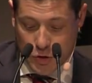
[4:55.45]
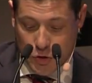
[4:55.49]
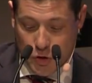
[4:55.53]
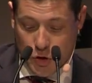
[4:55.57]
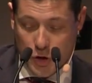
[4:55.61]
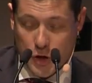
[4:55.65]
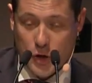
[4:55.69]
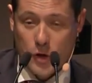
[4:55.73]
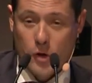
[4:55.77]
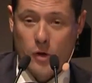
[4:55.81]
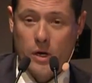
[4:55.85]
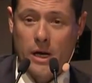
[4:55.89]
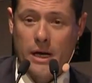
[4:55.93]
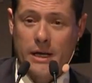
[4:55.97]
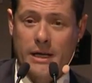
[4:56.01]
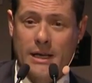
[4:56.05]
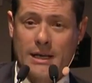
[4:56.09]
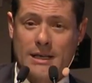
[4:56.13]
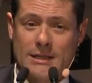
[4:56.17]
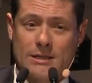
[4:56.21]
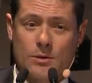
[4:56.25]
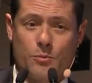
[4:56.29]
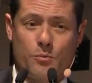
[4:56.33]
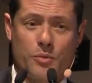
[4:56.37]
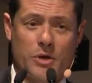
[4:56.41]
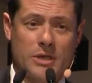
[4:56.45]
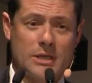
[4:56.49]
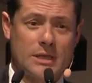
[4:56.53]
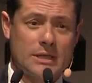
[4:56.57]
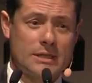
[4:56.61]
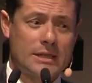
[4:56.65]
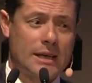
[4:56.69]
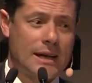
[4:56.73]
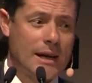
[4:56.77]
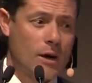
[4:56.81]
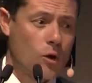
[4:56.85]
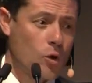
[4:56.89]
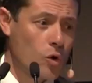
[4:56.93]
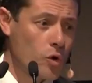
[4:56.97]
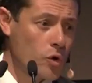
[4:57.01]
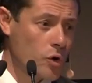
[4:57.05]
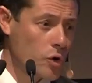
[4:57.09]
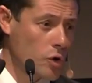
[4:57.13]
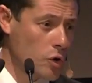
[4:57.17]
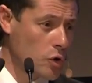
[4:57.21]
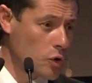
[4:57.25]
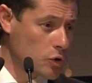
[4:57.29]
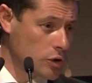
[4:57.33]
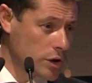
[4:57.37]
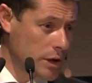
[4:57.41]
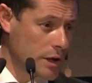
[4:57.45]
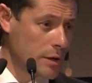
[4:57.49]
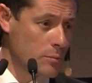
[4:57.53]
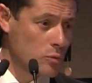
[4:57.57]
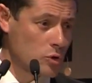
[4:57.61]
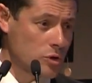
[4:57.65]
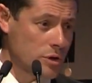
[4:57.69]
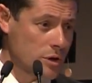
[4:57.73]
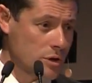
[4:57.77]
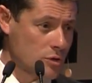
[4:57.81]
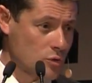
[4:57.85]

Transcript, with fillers: Yo creo que aquí las empresas de Aragón no tenemos